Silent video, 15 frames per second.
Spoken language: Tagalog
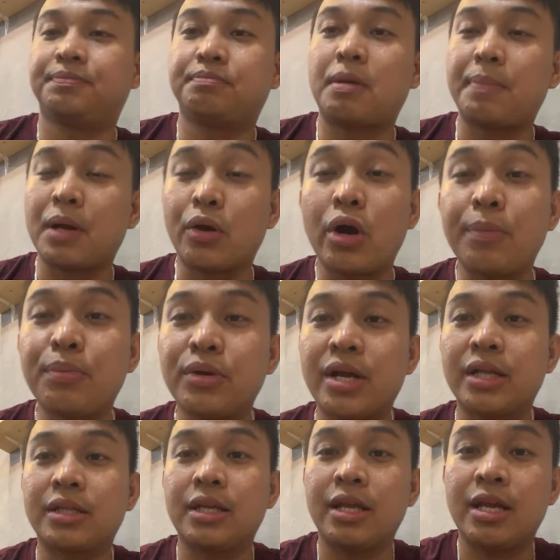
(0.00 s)
Papagawa po
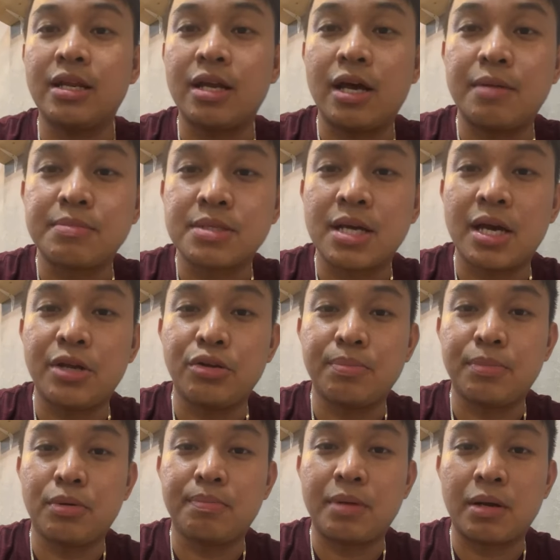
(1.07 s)
natin yan um, sa ano
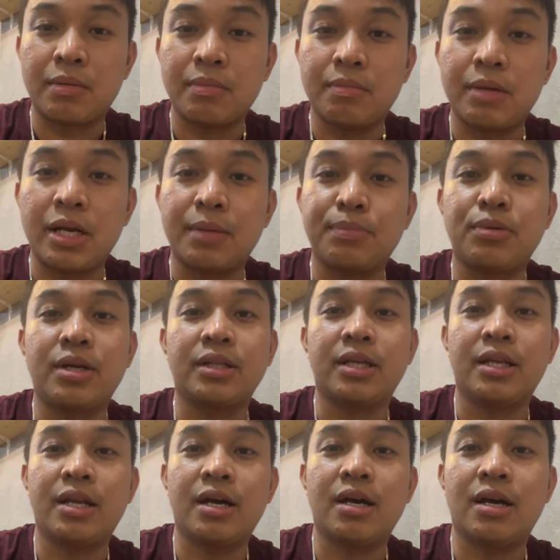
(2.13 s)
po, pagbalik po
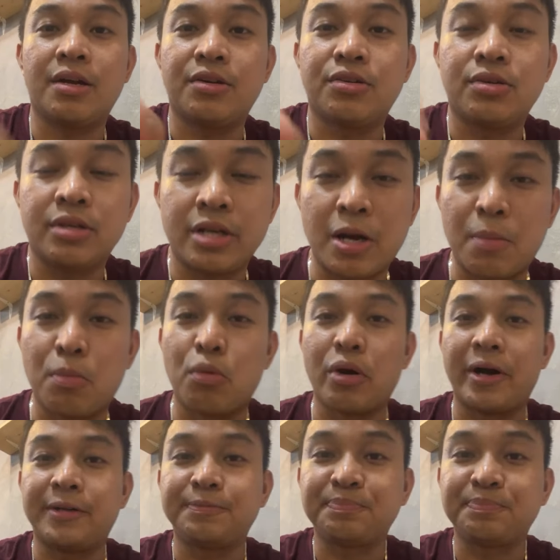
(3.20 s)
natin ng ano, nabwa.